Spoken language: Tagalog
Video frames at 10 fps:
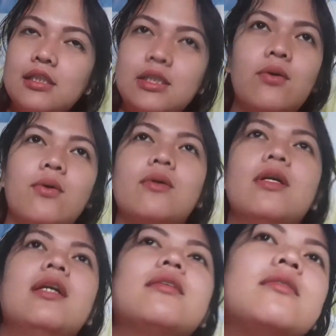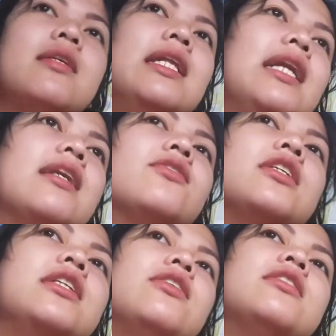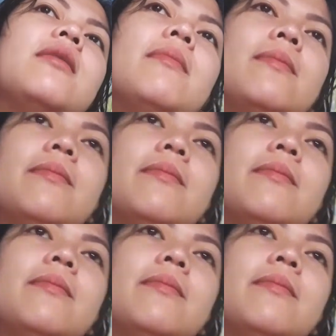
So, ilalagay ko siya dito sa